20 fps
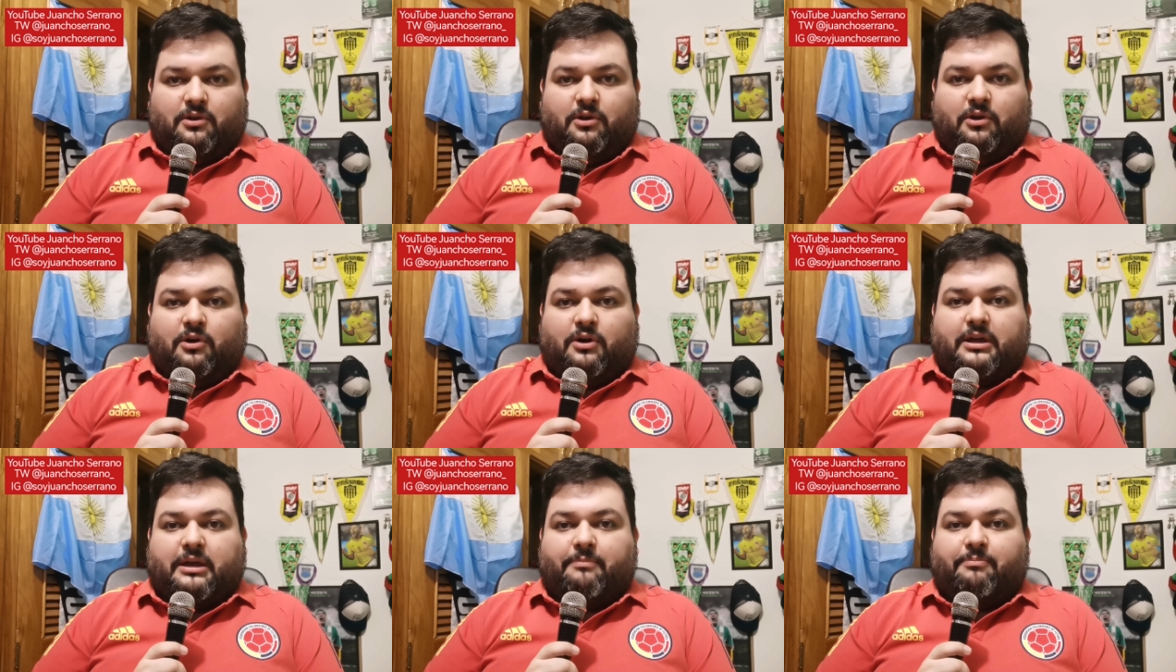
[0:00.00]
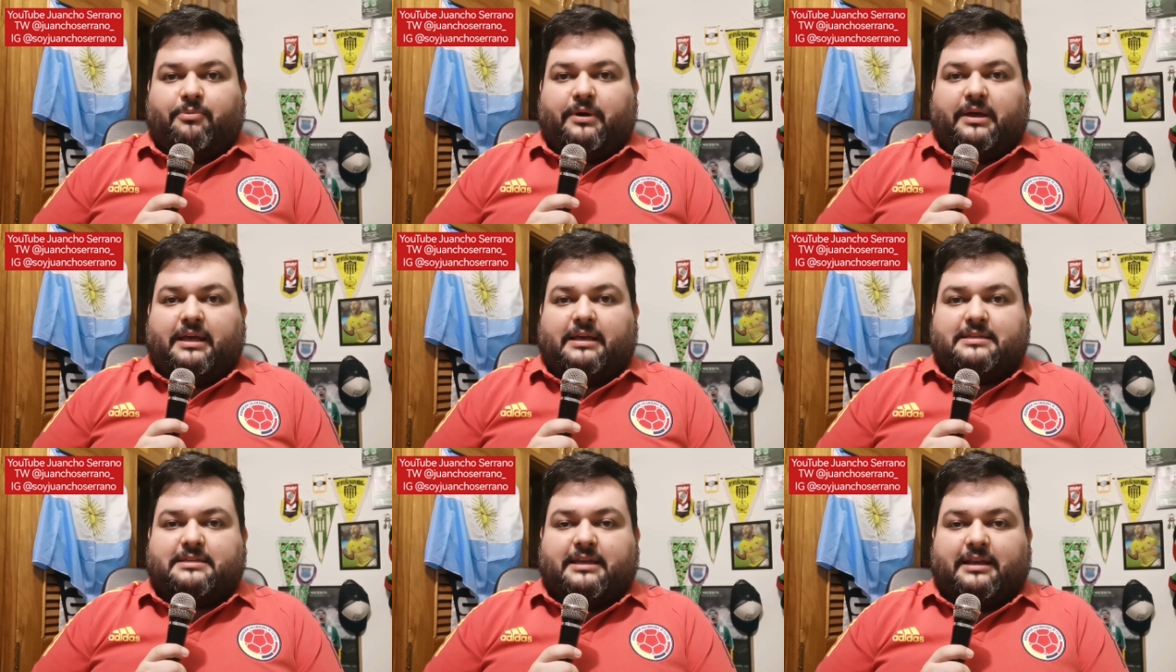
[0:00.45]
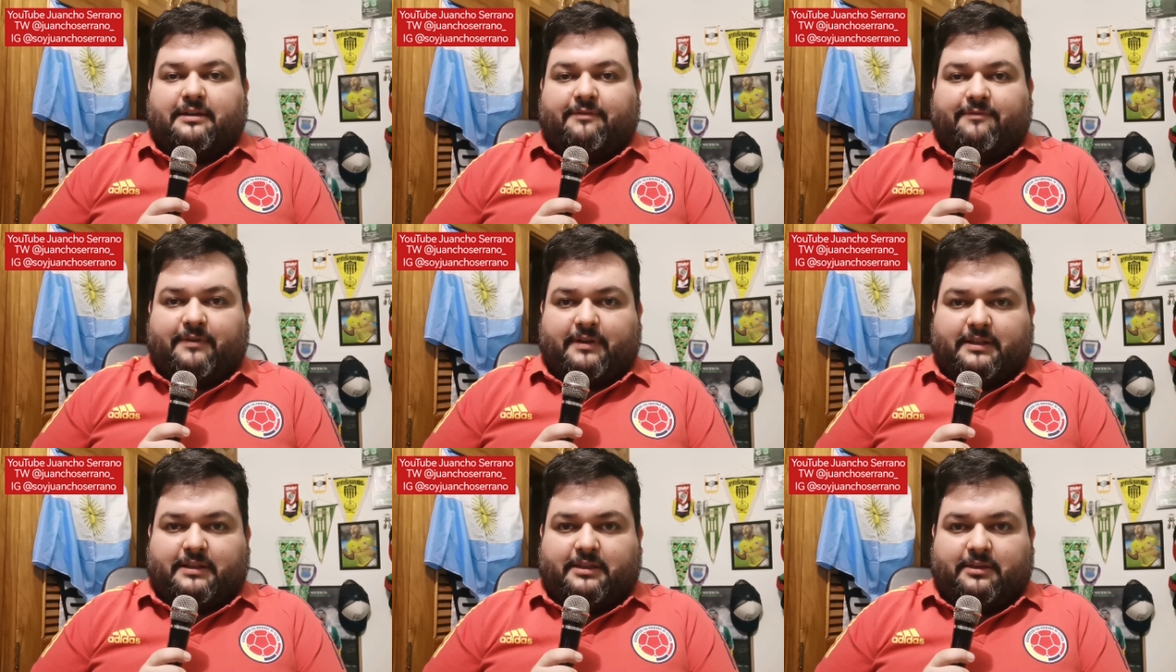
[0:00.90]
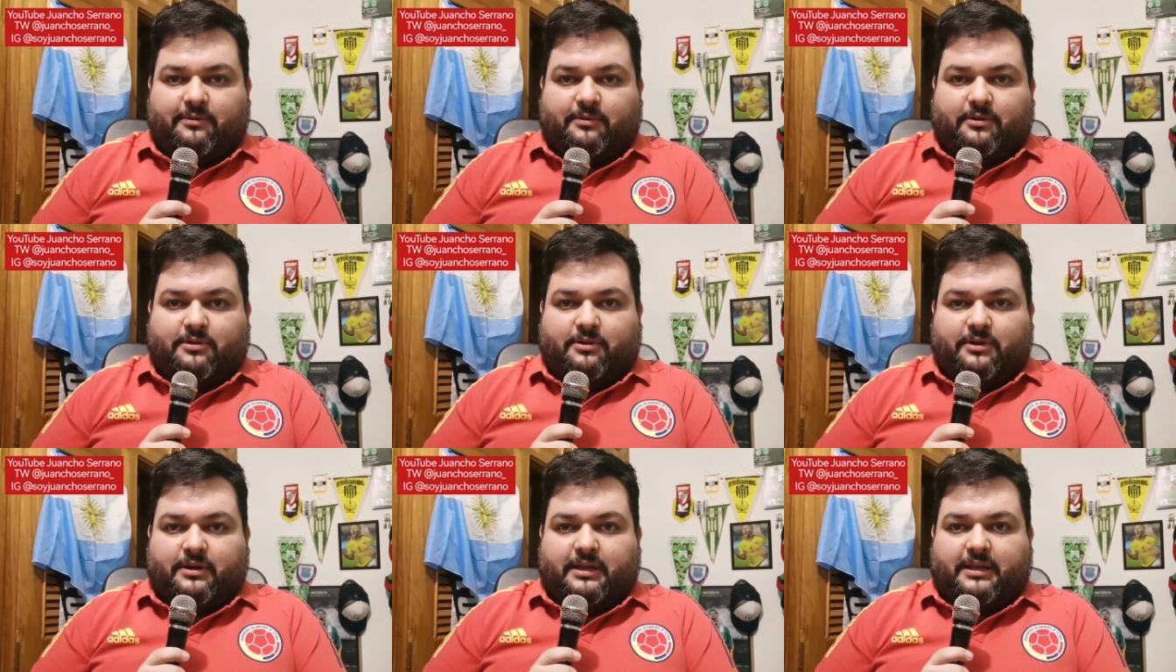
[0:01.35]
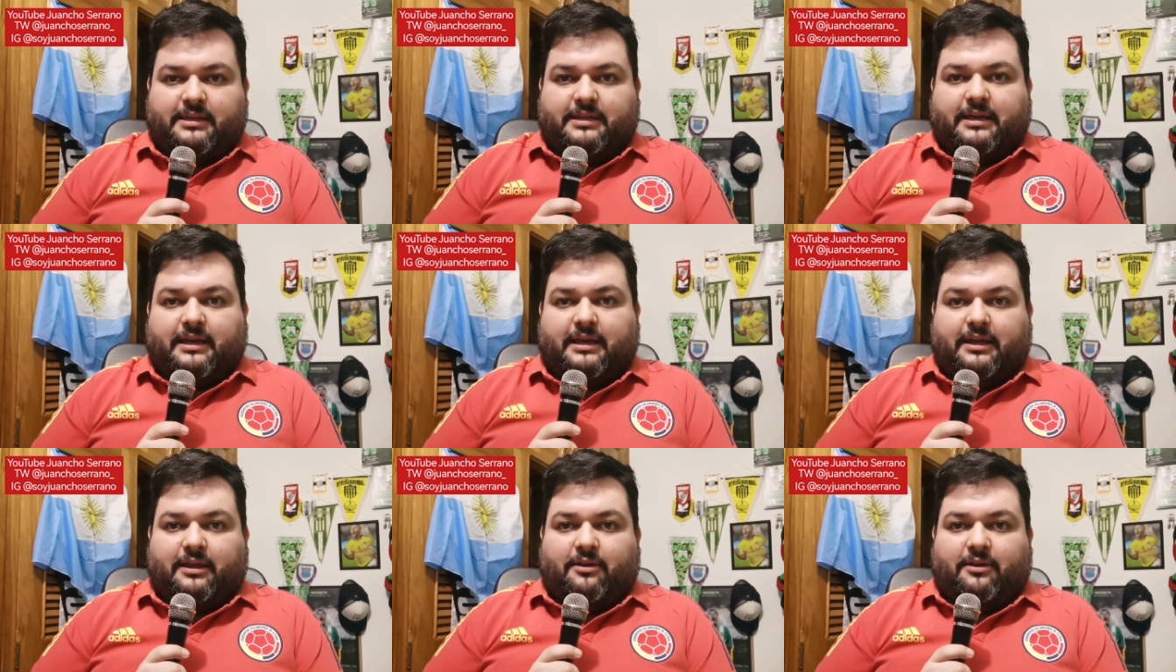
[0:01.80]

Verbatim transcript: lo que puede hacer efectivo con ella